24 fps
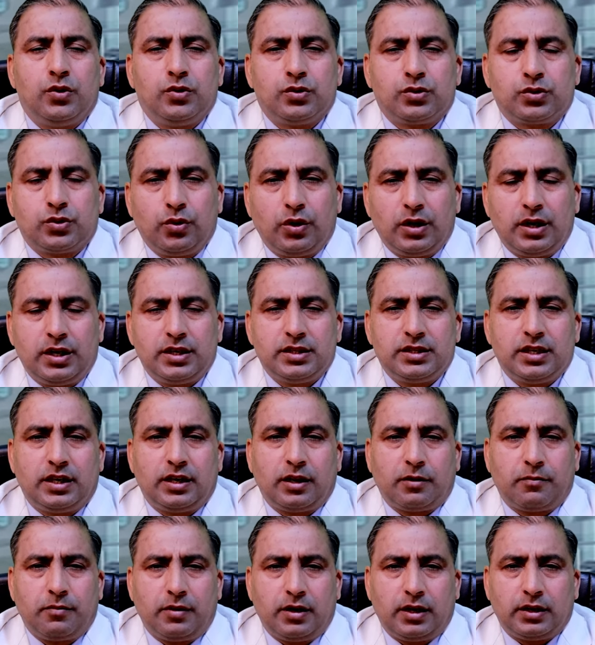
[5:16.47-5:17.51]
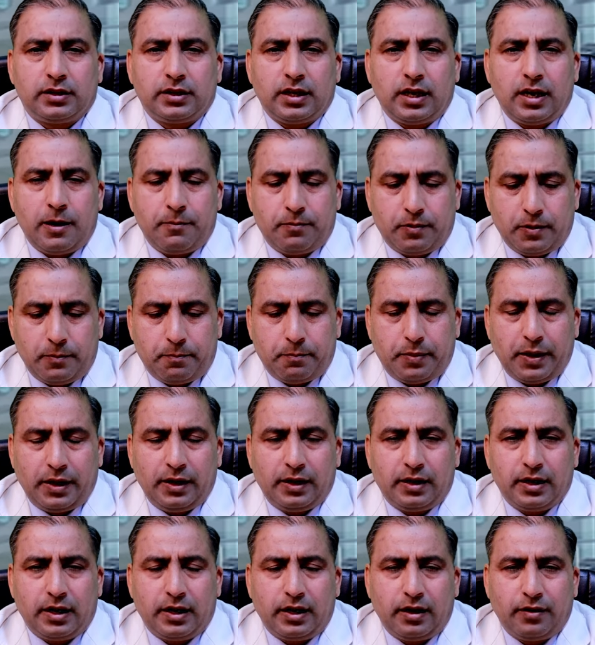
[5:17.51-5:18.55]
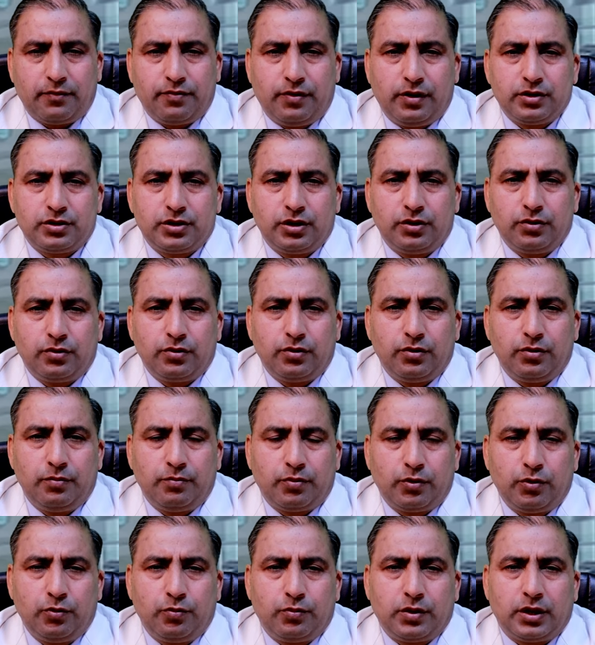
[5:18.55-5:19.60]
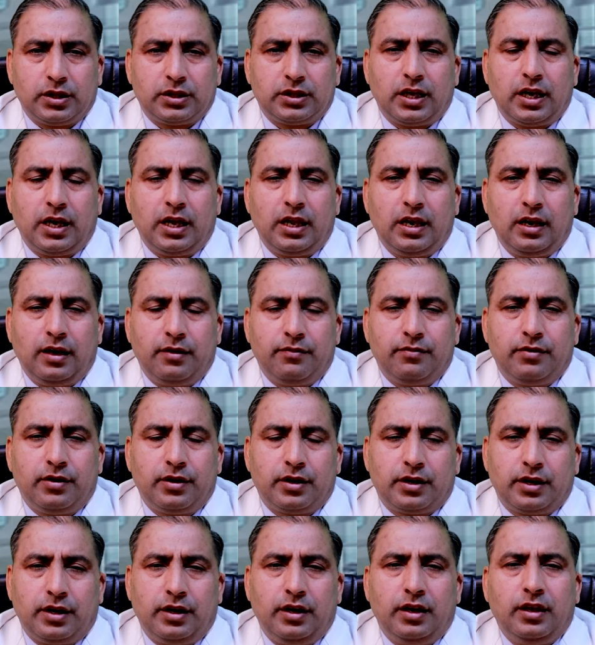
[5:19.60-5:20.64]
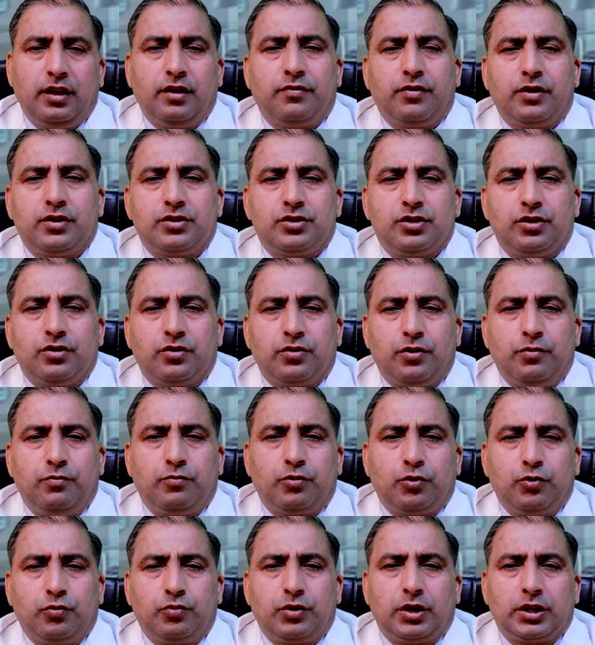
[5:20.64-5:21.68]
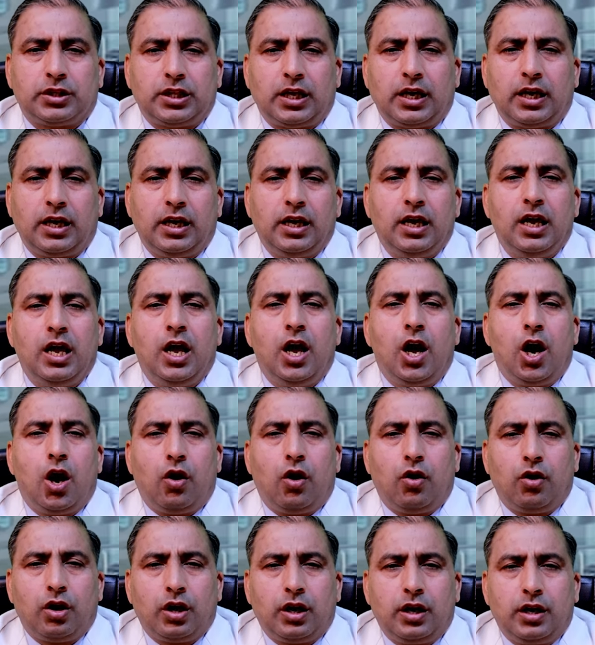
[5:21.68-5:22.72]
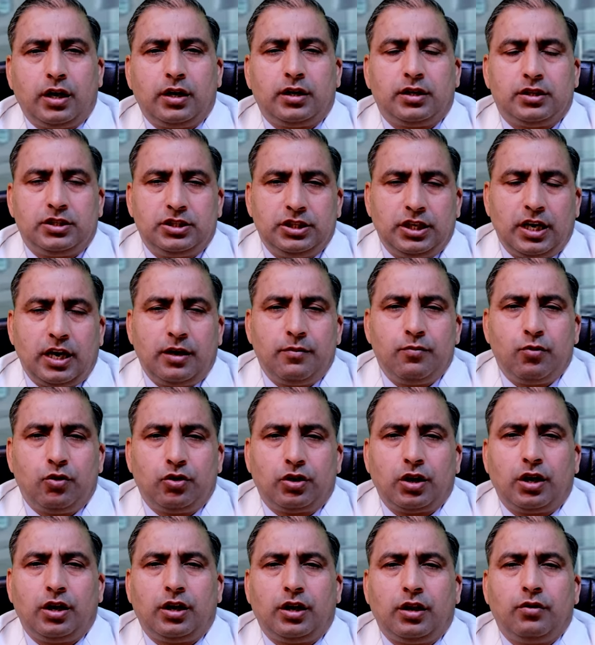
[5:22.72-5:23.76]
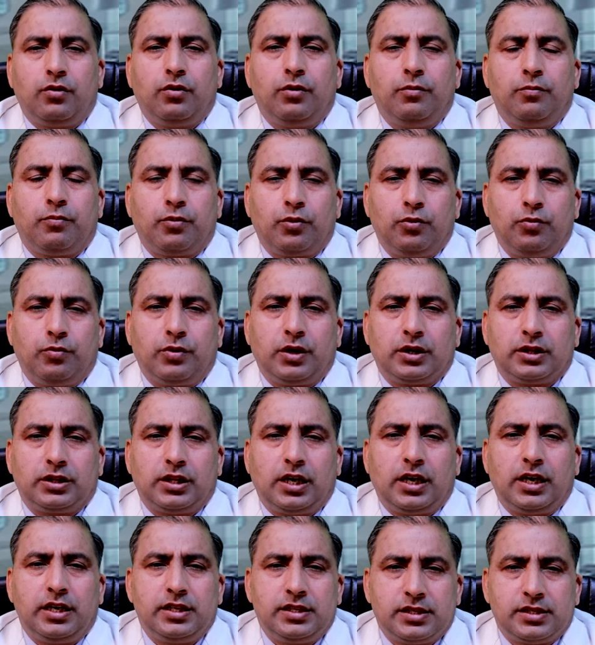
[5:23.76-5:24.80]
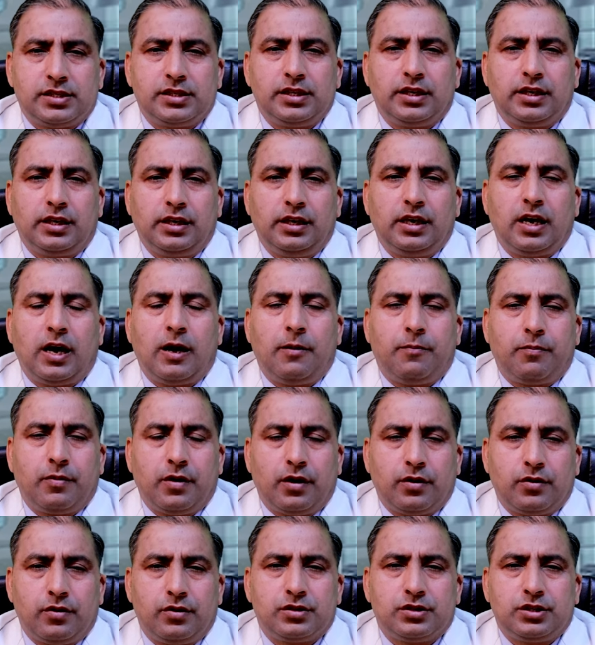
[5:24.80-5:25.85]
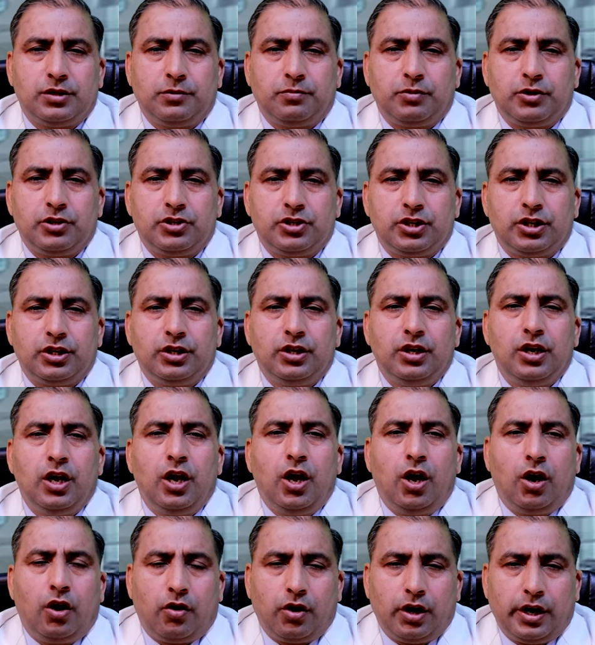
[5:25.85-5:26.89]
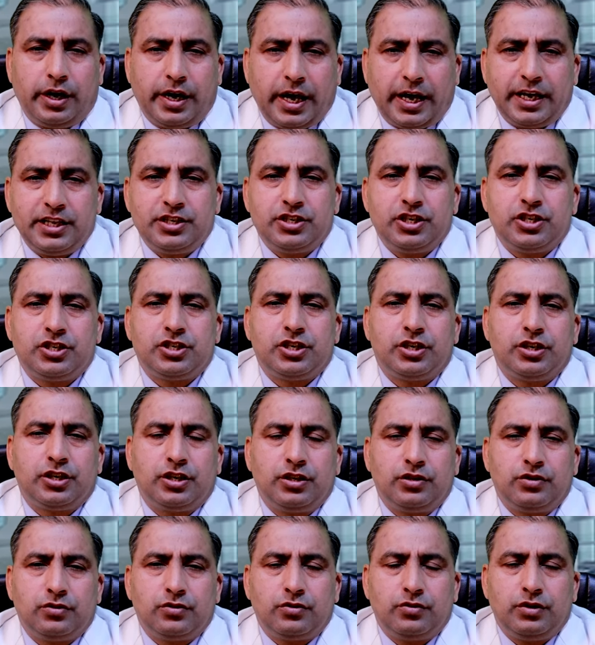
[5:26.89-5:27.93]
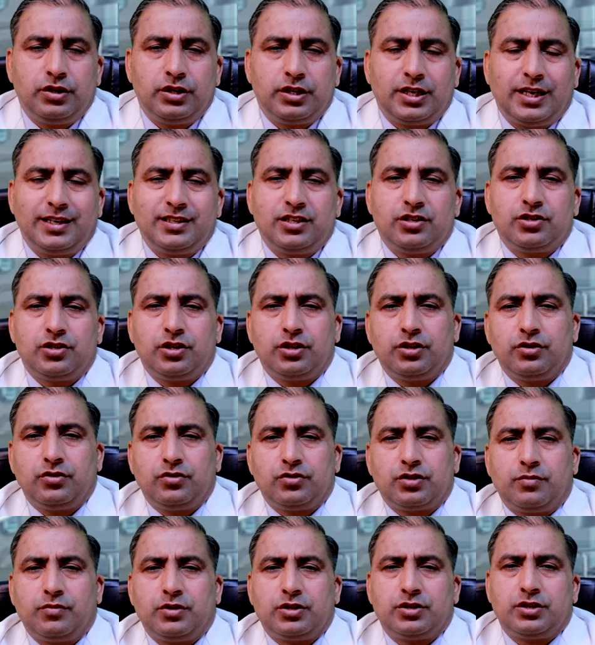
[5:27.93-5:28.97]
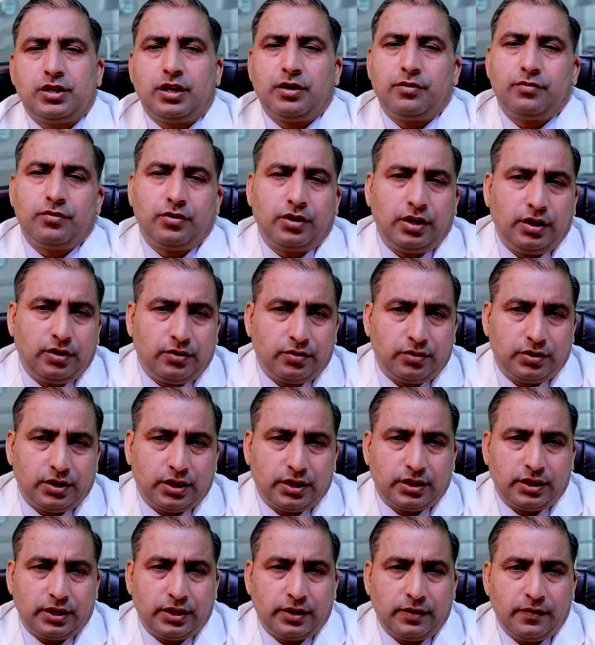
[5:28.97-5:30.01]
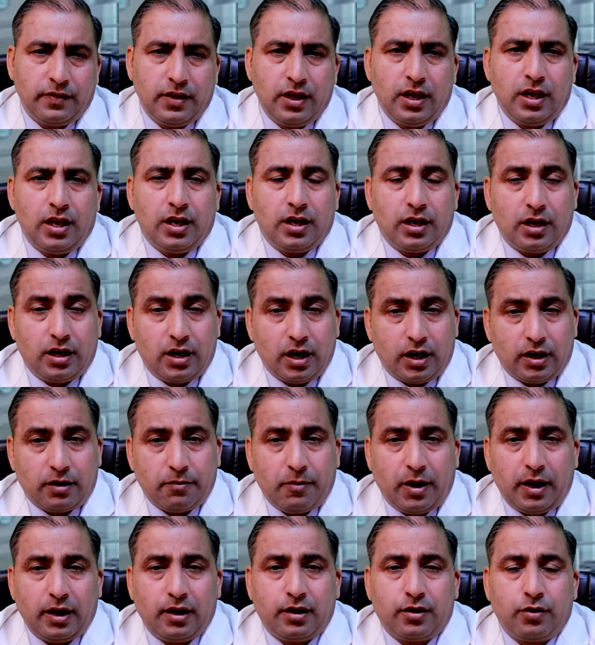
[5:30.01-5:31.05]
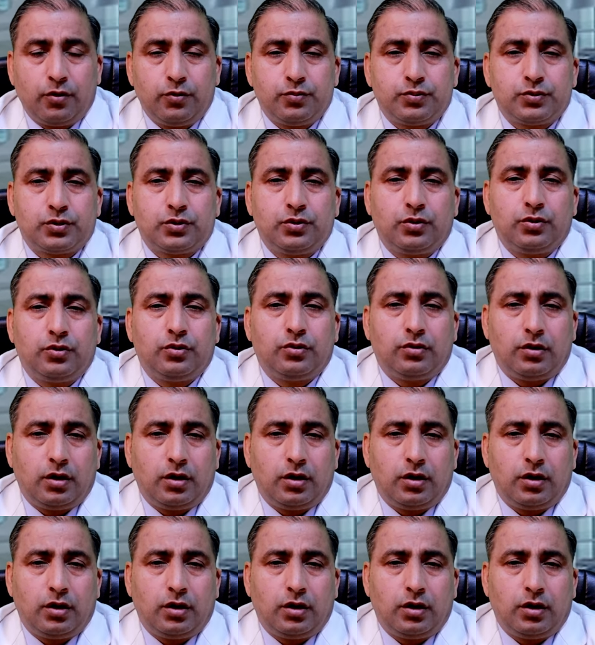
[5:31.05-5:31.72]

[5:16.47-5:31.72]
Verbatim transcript: उसको एनर्जेटिक बनाता है आपके पेनक्रियाटिक फंक्शन को इम्प्रूव करता है लिवर किडनी के फंक्शन को इम्प्रूव करता है और गट जी आई मोटिलिटी को इम्प्रूव करता है जिससे कि आपका कॉन्स्टिपेशन और डाइजेशन की जो इनडाइजेशन की जो समस्या है वो ठीक हो जाती है गट माइक्रोब्स को